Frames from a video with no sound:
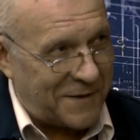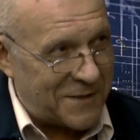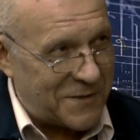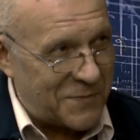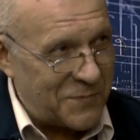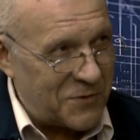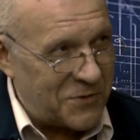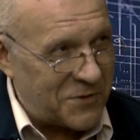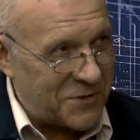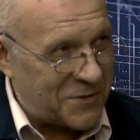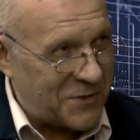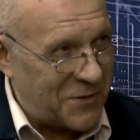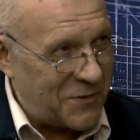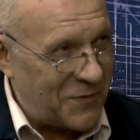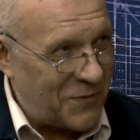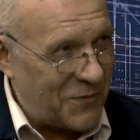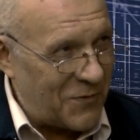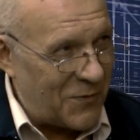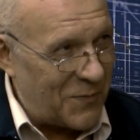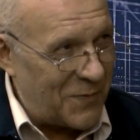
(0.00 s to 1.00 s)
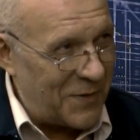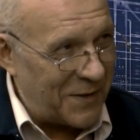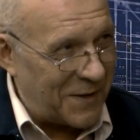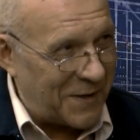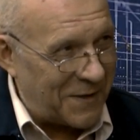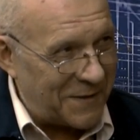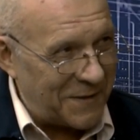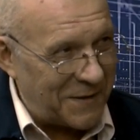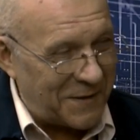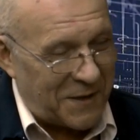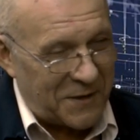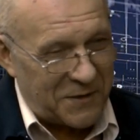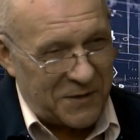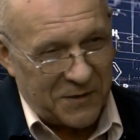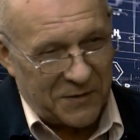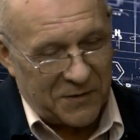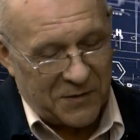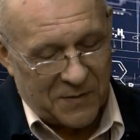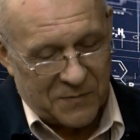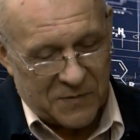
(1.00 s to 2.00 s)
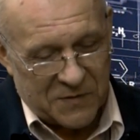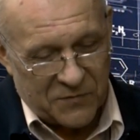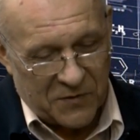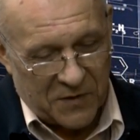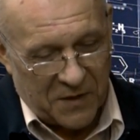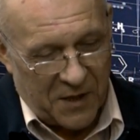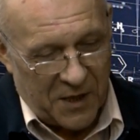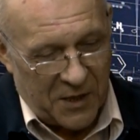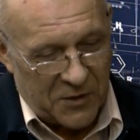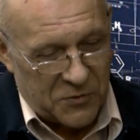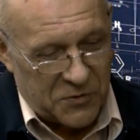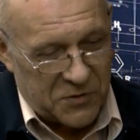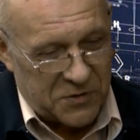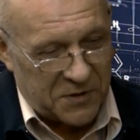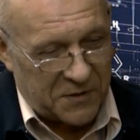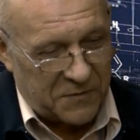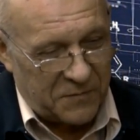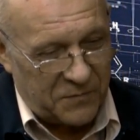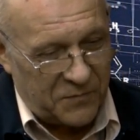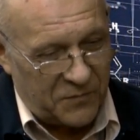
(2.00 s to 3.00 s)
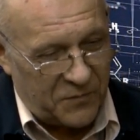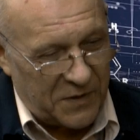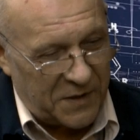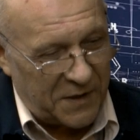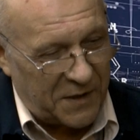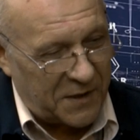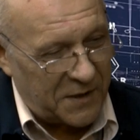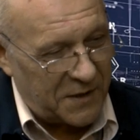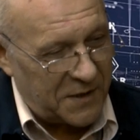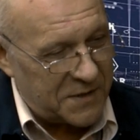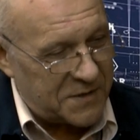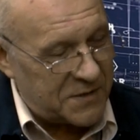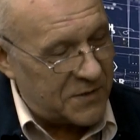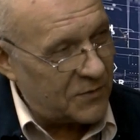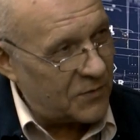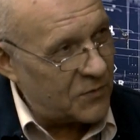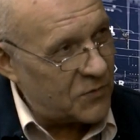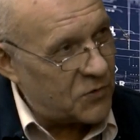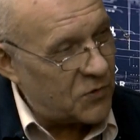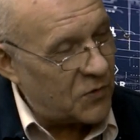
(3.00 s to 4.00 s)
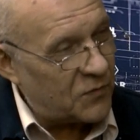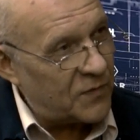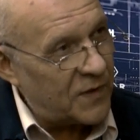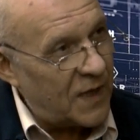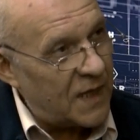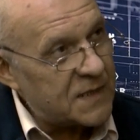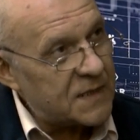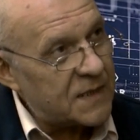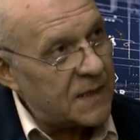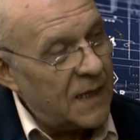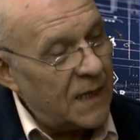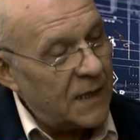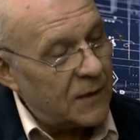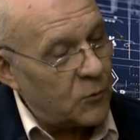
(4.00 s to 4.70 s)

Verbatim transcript: космического облика, никаких там сверкающих перекрестий лучев лазер,